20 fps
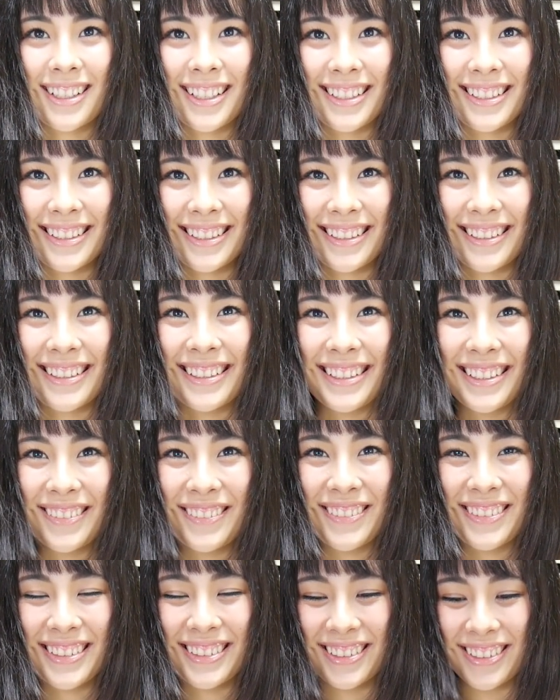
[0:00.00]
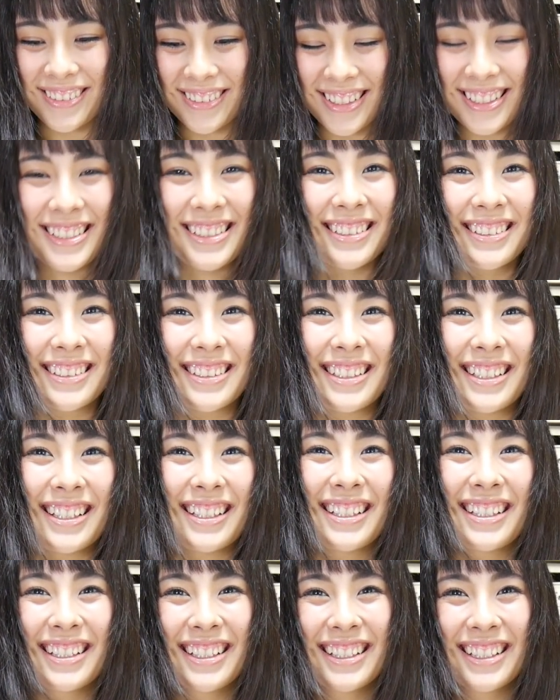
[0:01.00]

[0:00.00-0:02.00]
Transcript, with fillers: かなでもすごい嬉しくて